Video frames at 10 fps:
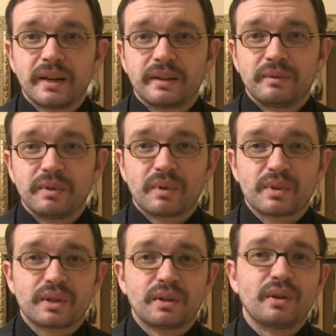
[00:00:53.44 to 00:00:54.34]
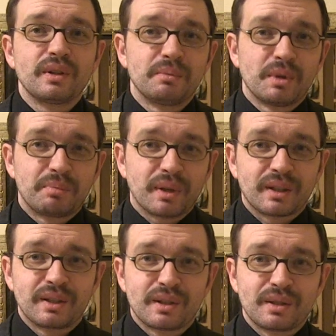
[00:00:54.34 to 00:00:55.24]
mimo że to oni byli
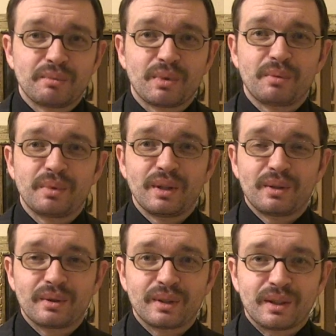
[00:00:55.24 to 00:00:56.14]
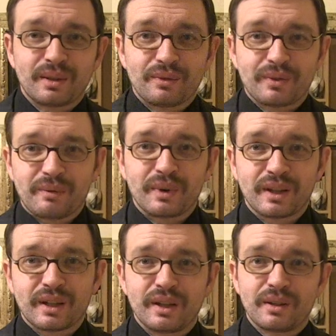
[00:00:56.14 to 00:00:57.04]
praktyczni, bo robili kurde tą
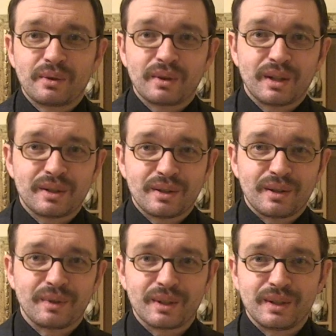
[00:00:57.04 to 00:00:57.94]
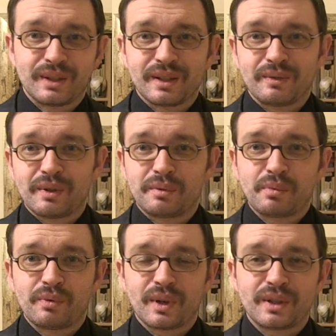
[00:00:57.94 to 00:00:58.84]
fabrykę i kurde ci robotnicy tam byli
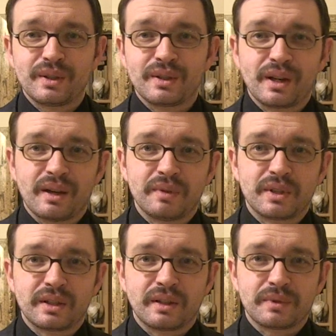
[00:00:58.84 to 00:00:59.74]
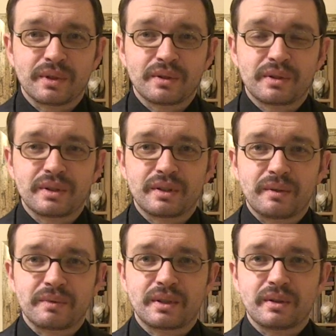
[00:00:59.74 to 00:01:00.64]
współwłaścicielami, czy tam coś, czy
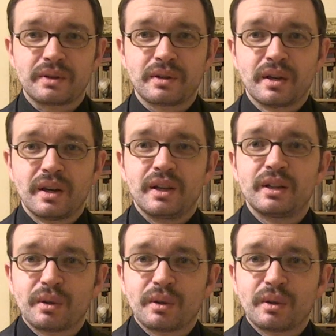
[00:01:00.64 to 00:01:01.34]
tam coś i